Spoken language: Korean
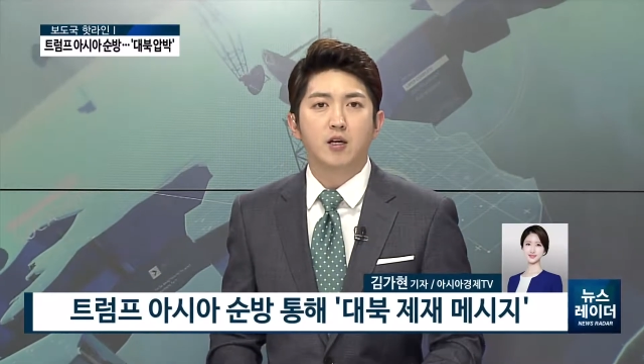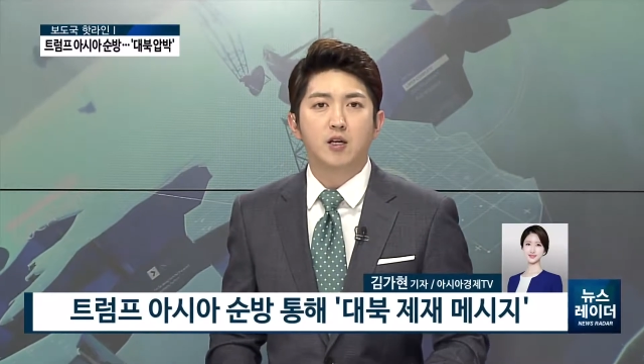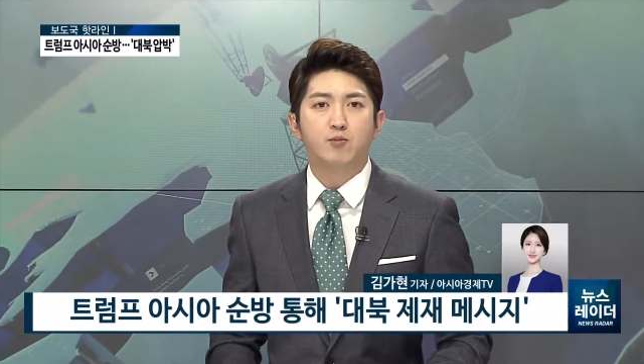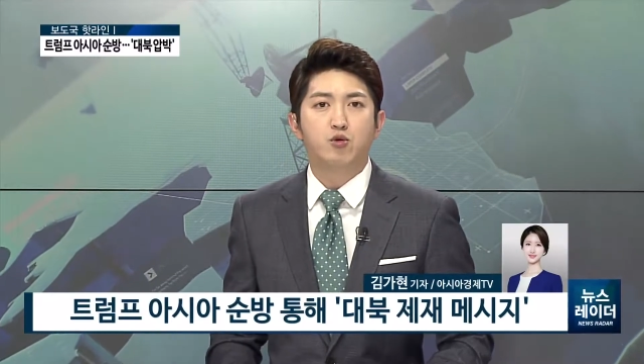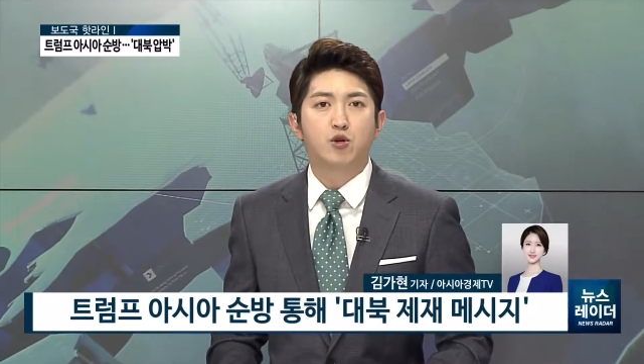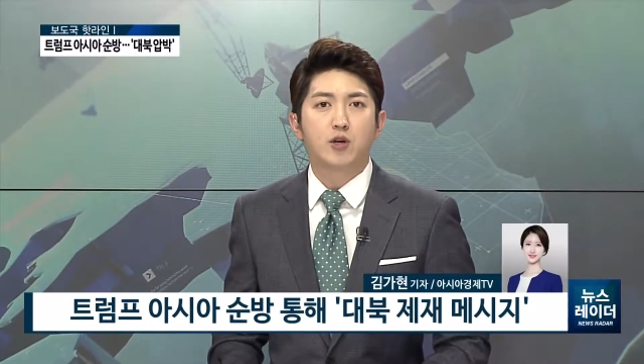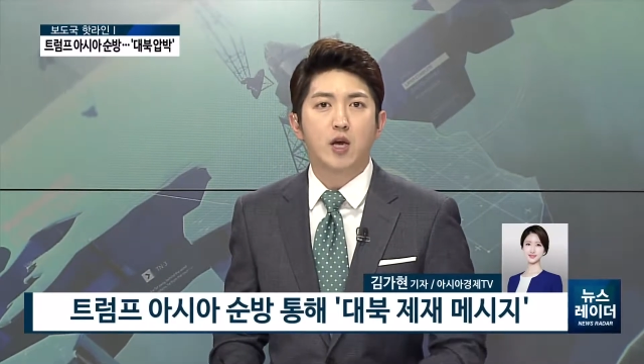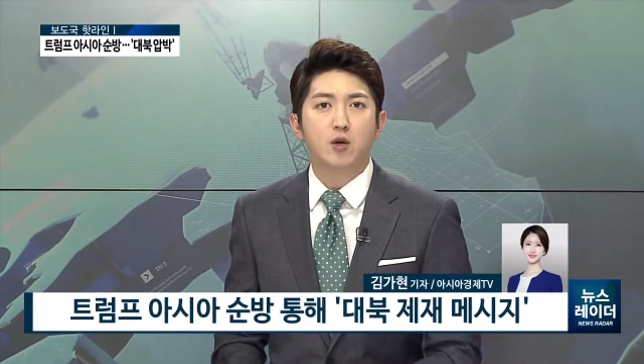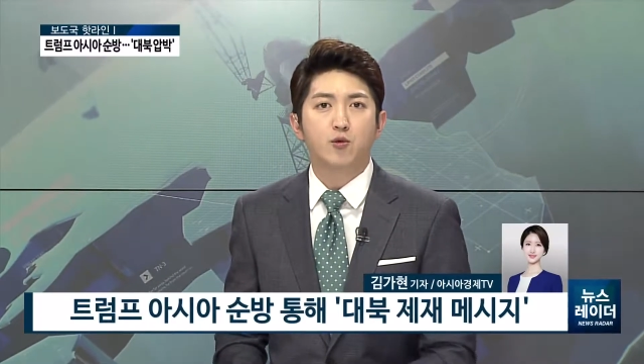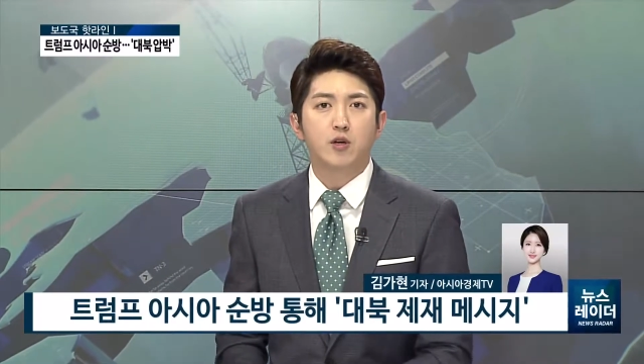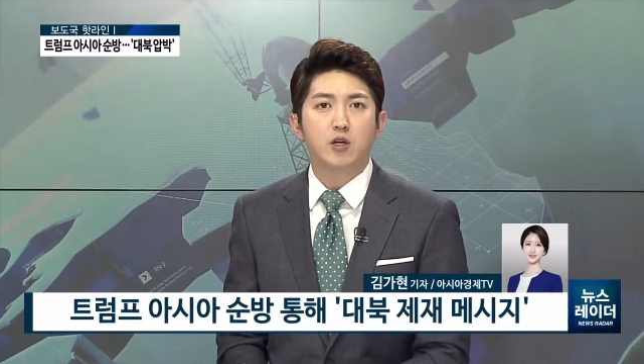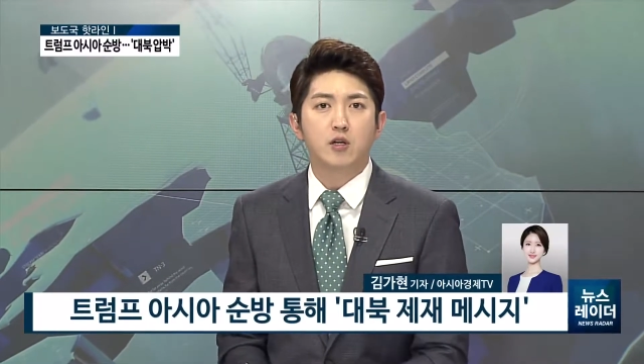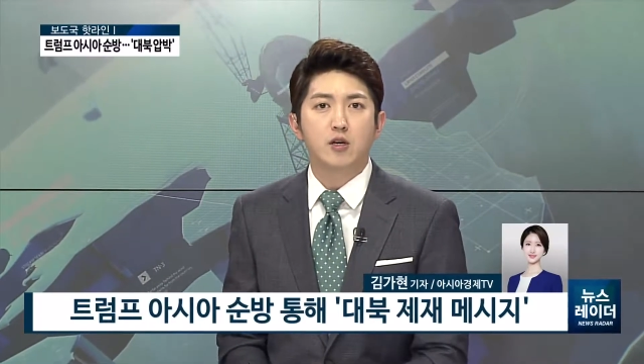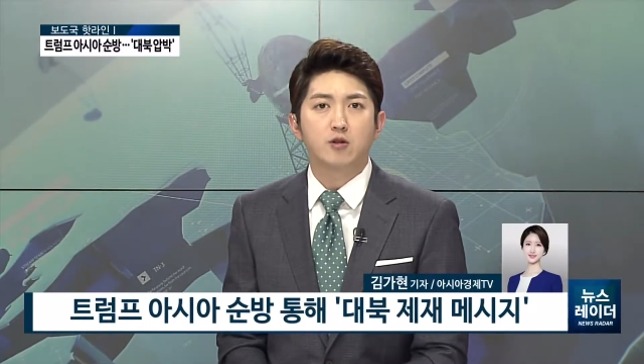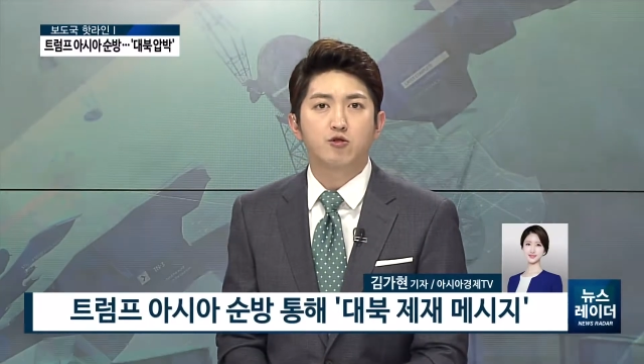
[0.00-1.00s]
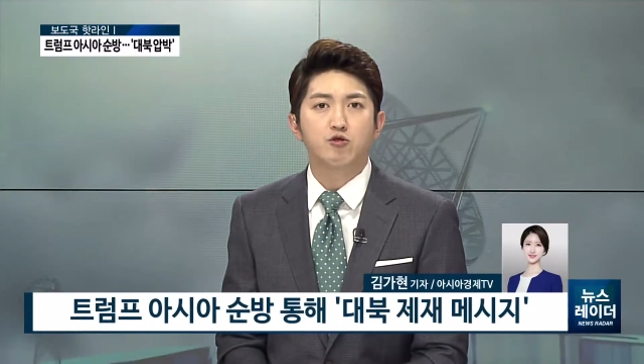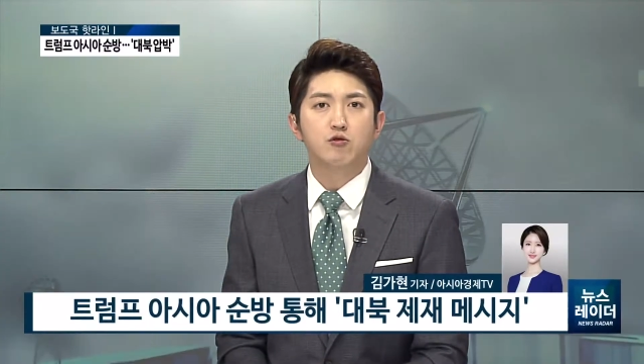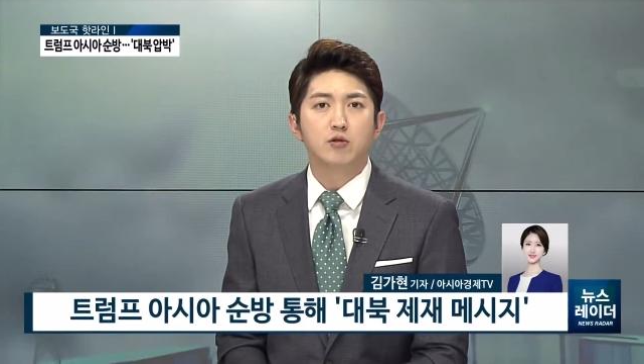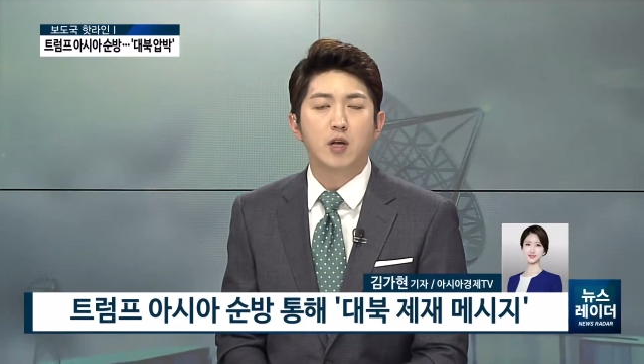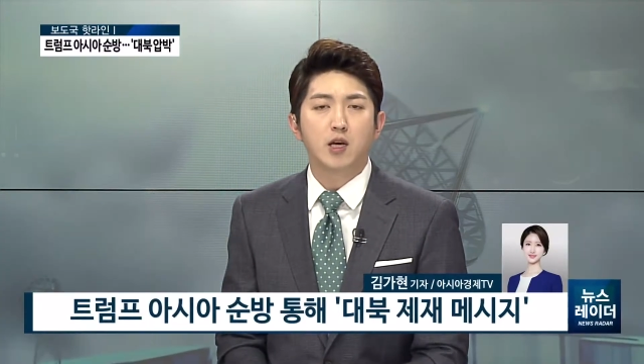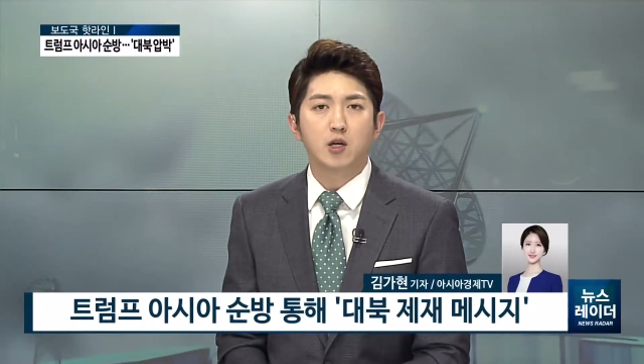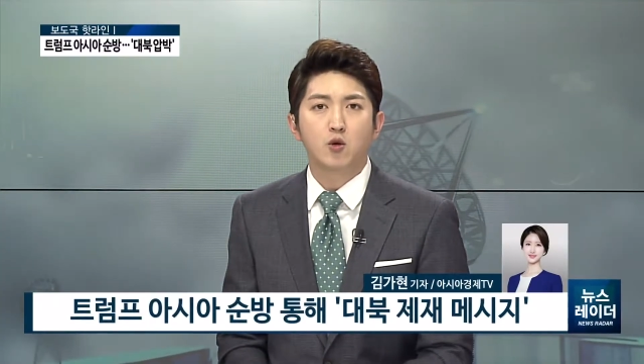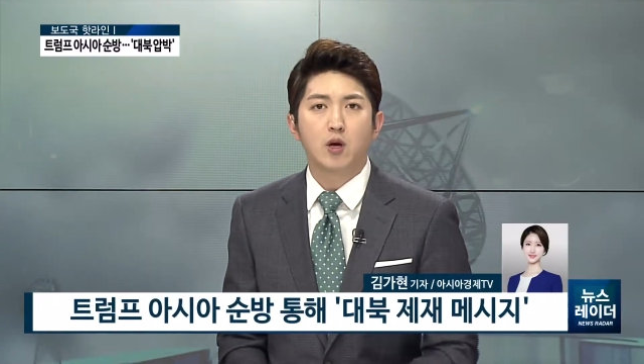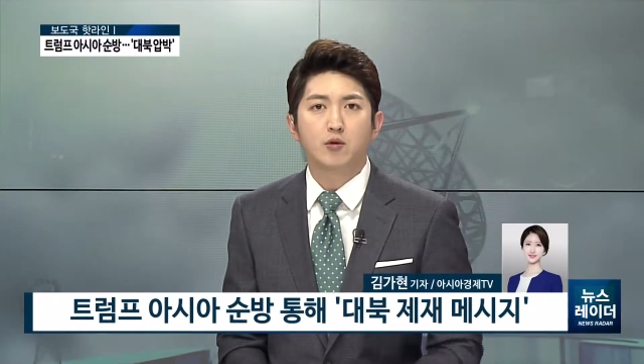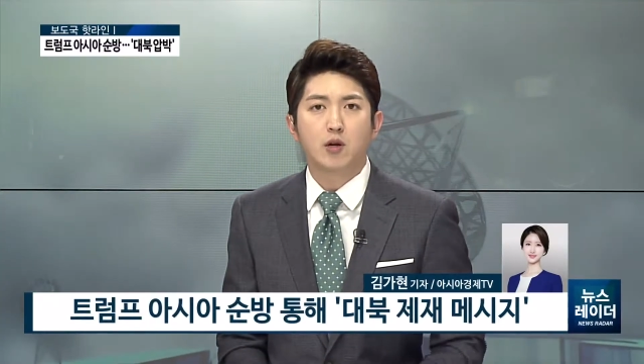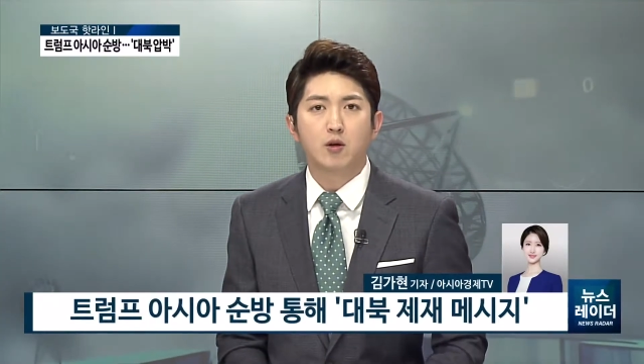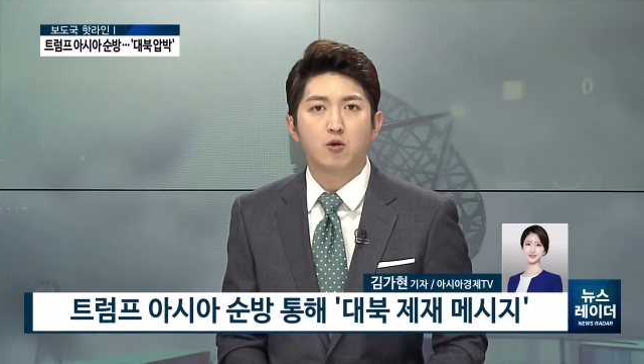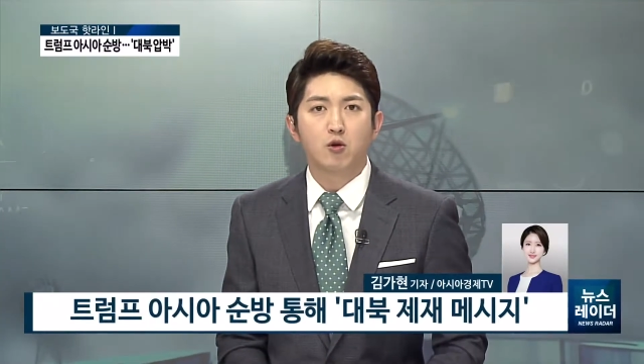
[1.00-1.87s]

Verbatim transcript: 이 북핵 위기의 중대 기로가 될